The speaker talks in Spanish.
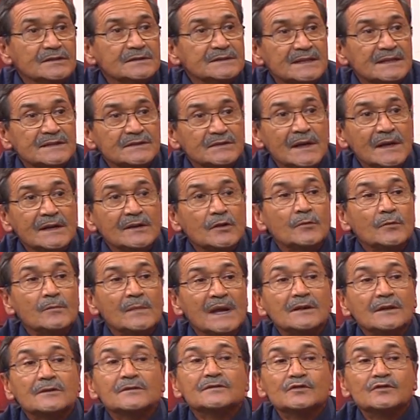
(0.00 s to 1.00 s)
sexual
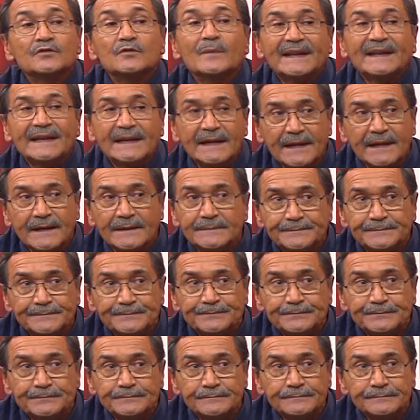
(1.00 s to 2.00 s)
normal con su pareja.
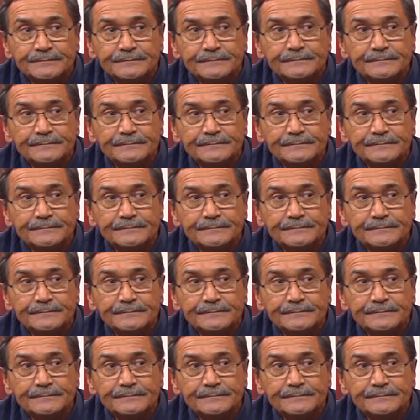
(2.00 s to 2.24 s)
Pregunta,